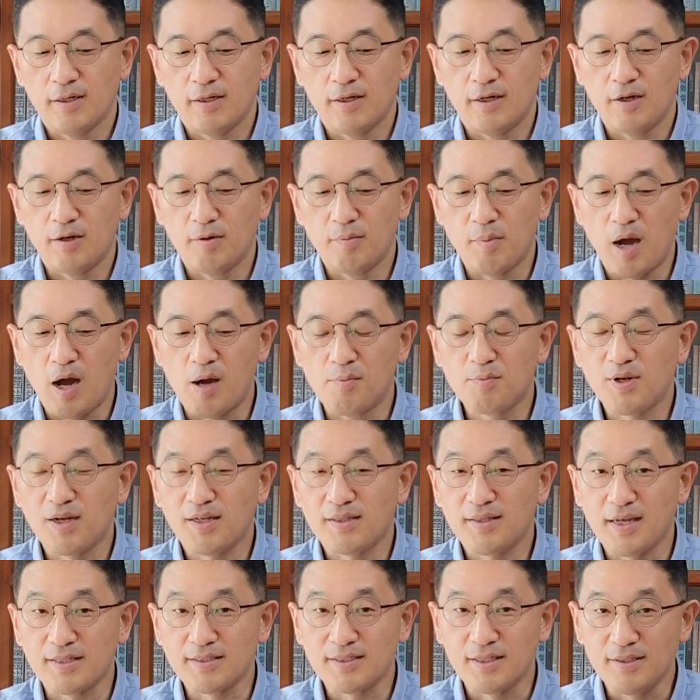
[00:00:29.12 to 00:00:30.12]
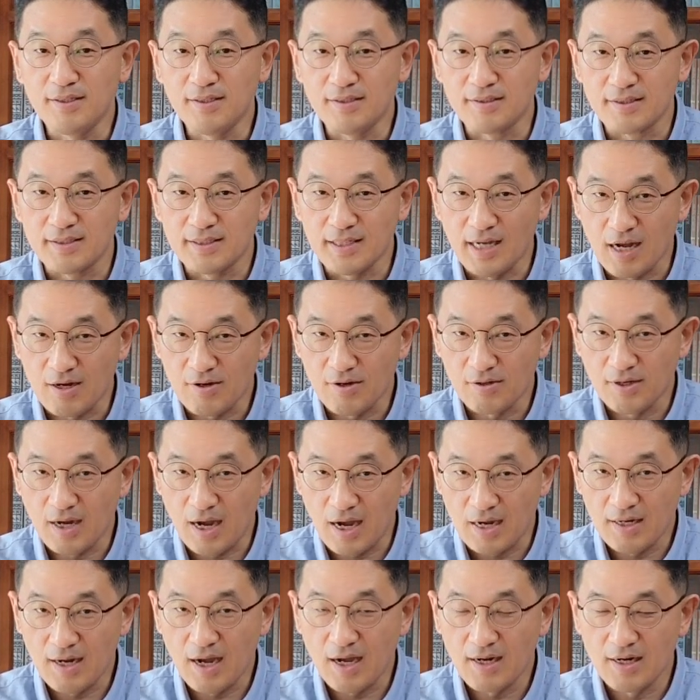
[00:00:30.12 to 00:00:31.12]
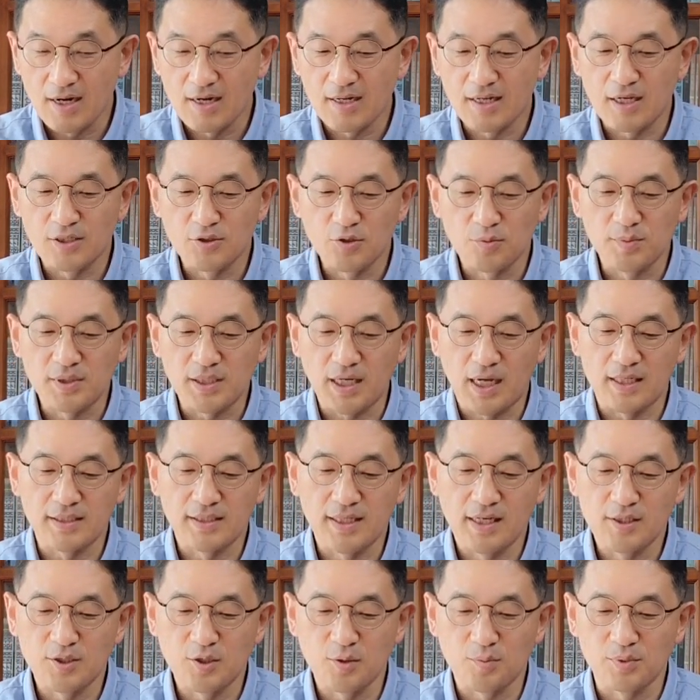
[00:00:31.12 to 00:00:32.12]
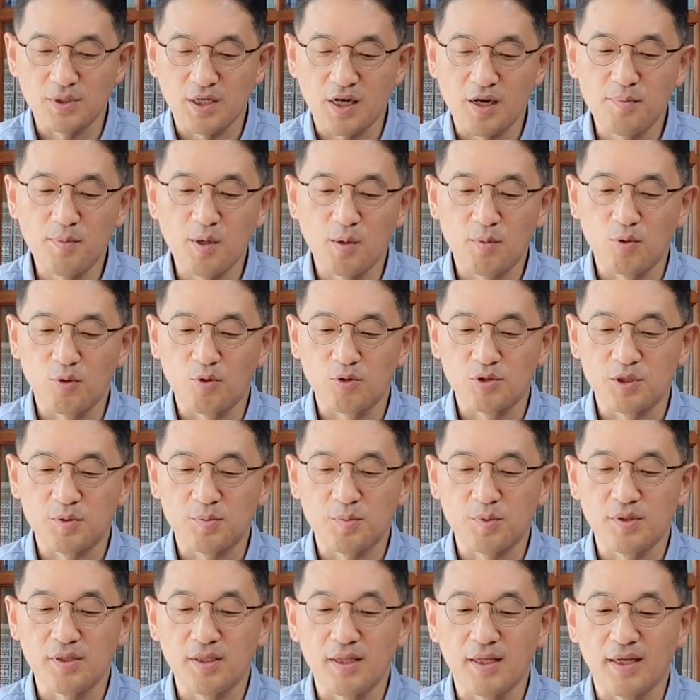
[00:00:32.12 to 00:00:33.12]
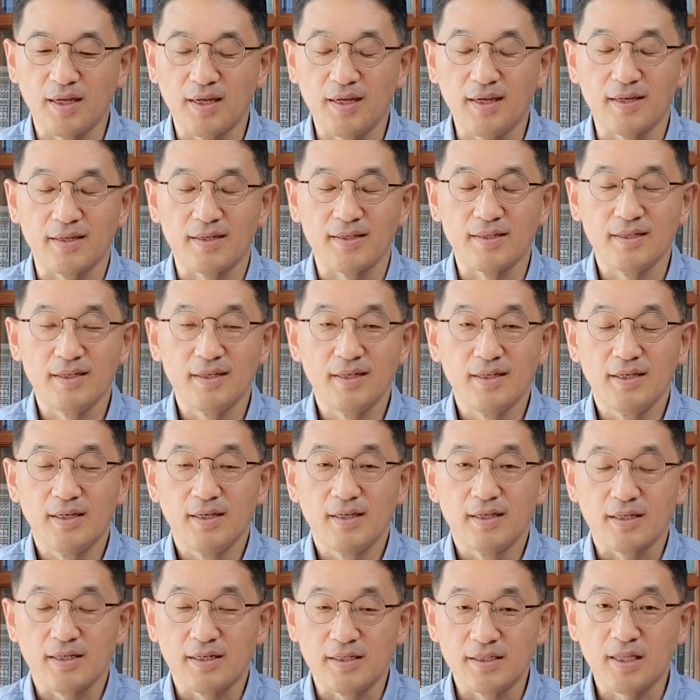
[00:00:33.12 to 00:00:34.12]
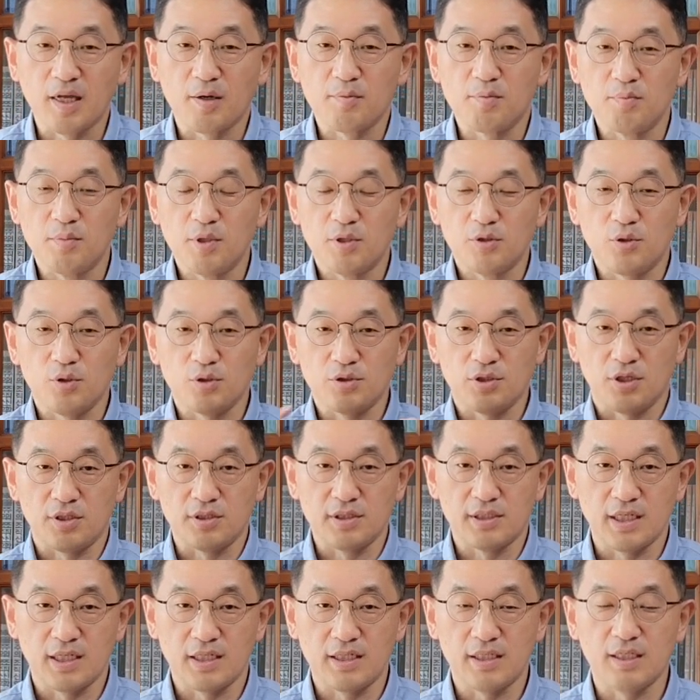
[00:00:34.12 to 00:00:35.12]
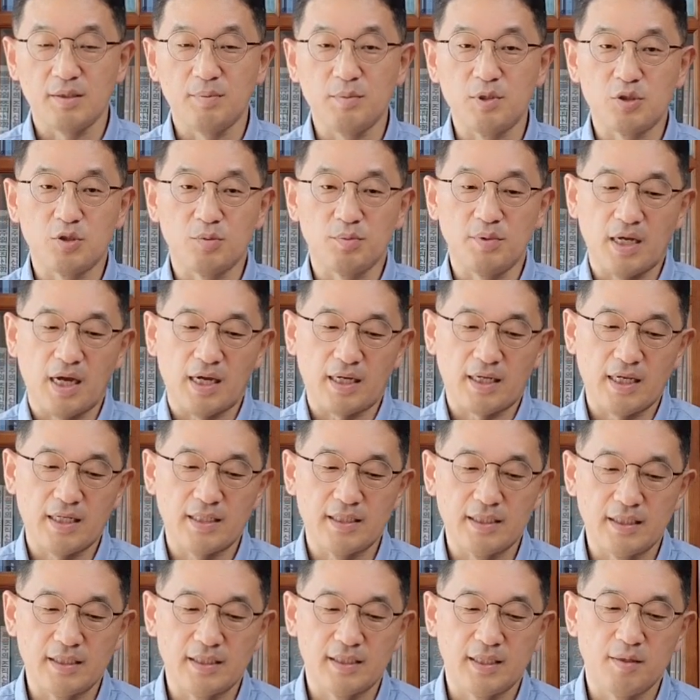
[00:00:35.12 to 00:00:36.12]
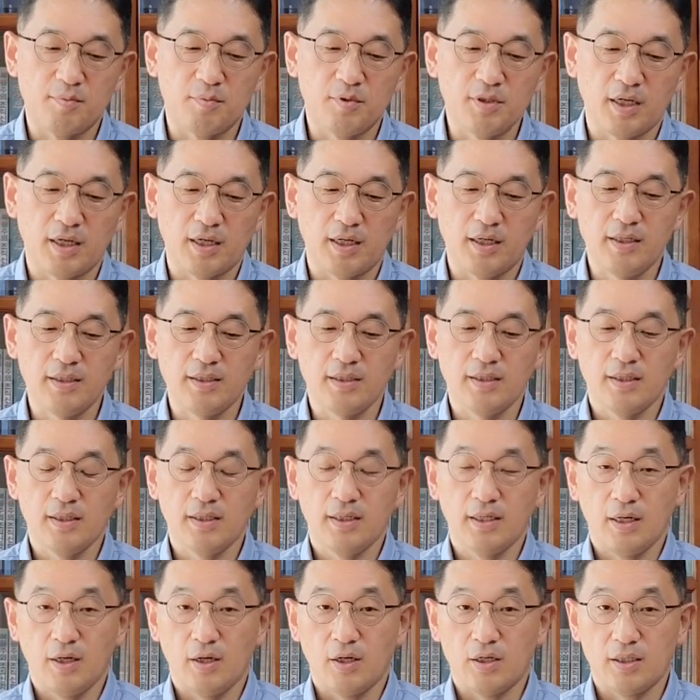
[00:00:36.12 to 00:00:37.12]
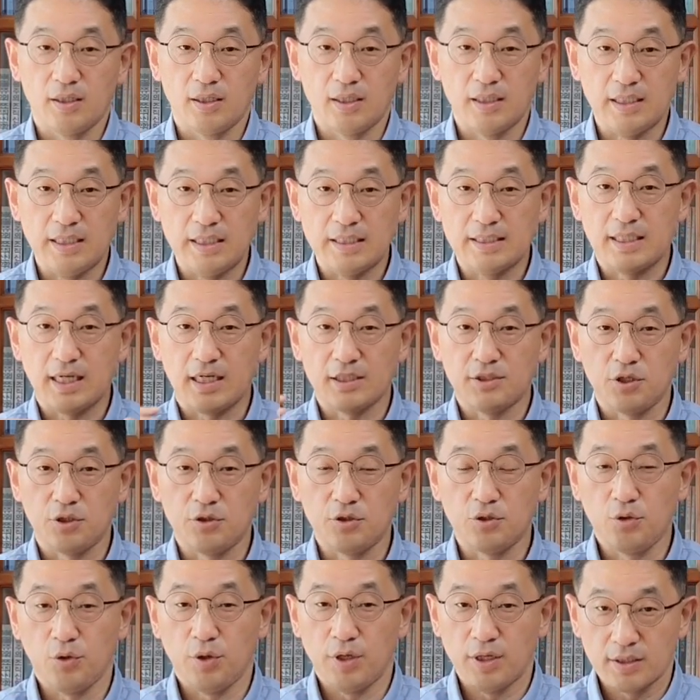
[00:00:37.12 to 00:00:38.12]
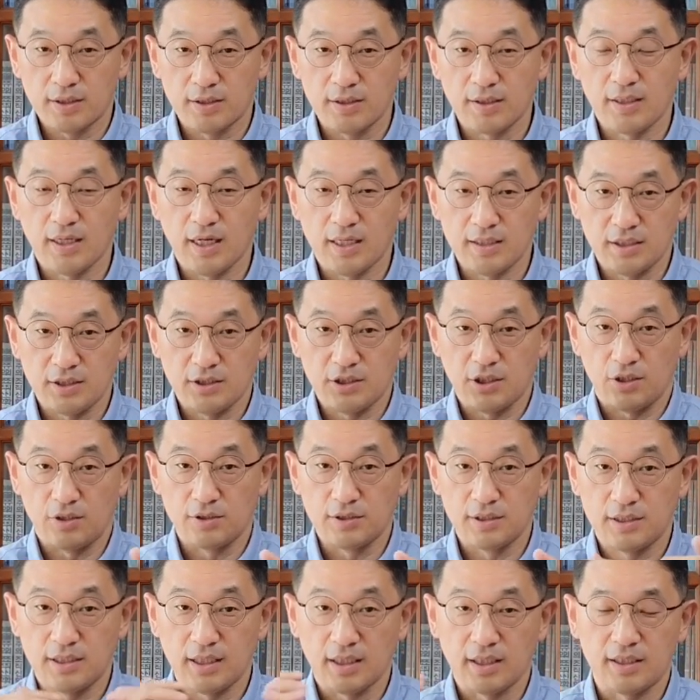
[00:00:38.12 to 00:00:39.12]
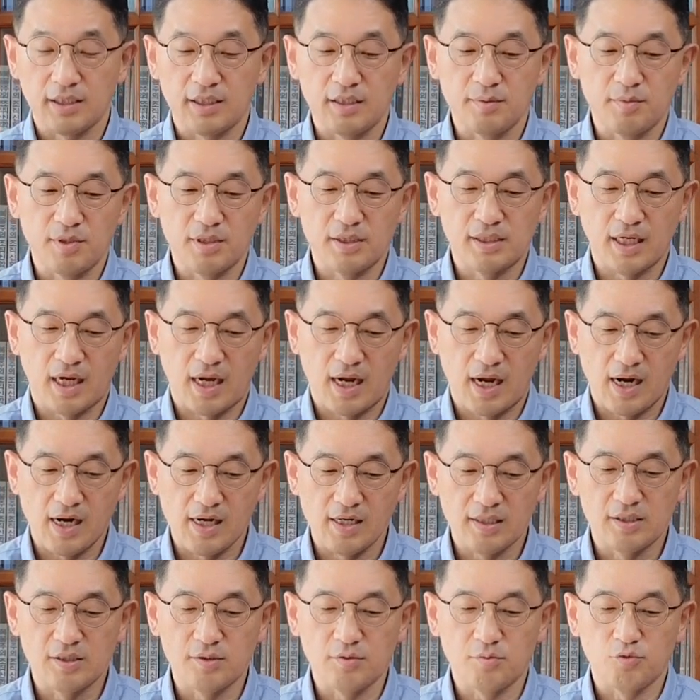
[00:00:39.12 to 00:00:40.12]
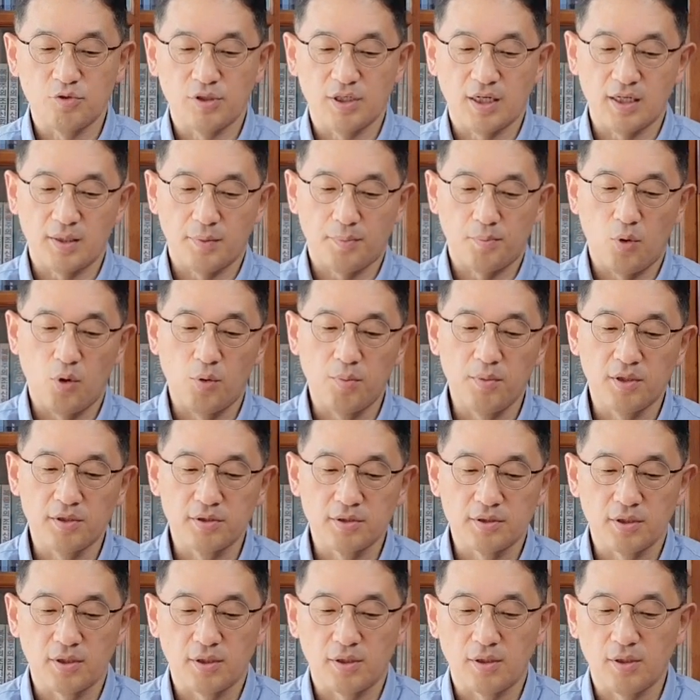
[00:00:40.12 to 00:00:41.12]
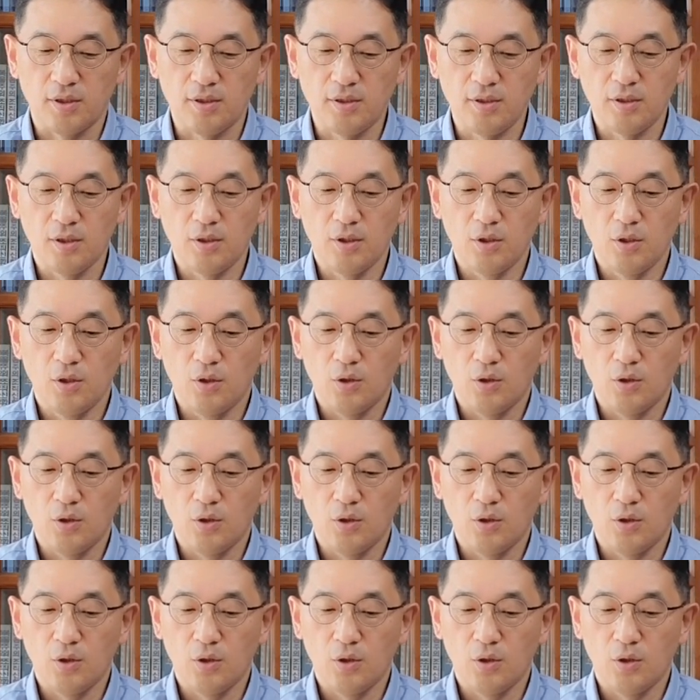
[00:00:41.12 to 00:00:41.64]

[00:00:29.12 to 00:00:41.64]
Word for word: 어, 마음 같아서는 사건 하나하나 이렇게 좀 자세히 좀 살펴보고 싶은데 그러다 보면 또 전체 흐름이 좀 약해지기 때문에 2차 어, 전도여행 끝까지 전체 그림을 잘 지금 우리가 보면서